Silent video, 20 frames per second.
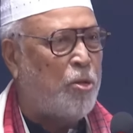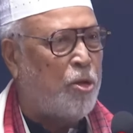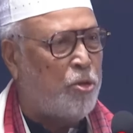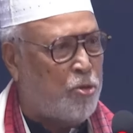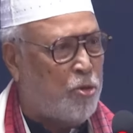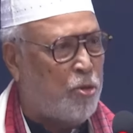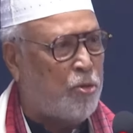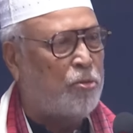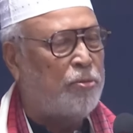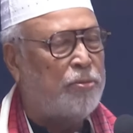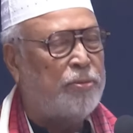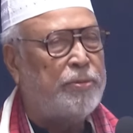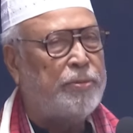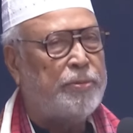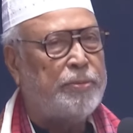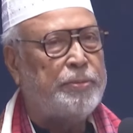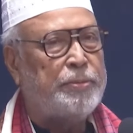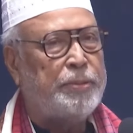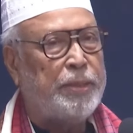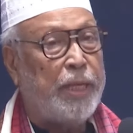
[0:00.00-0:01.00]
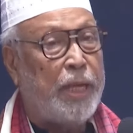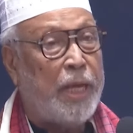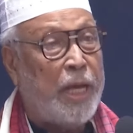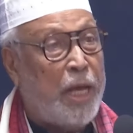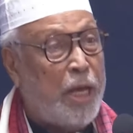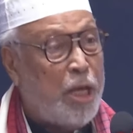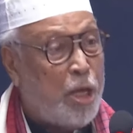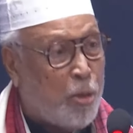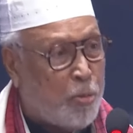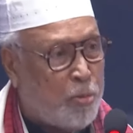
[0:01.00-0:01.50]
মতো
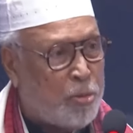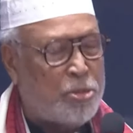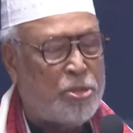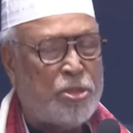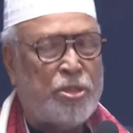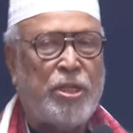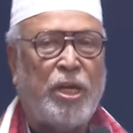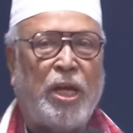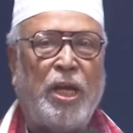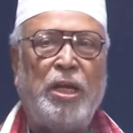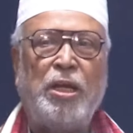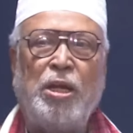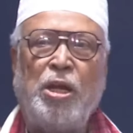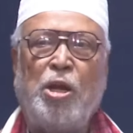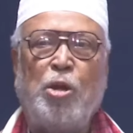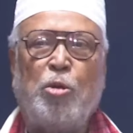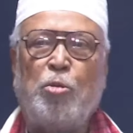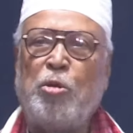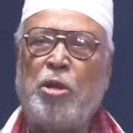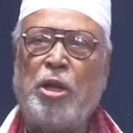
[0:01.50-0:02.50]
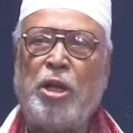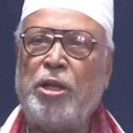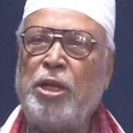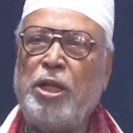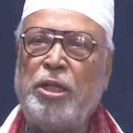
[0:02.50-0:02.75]
এই অবস্থায় ওনার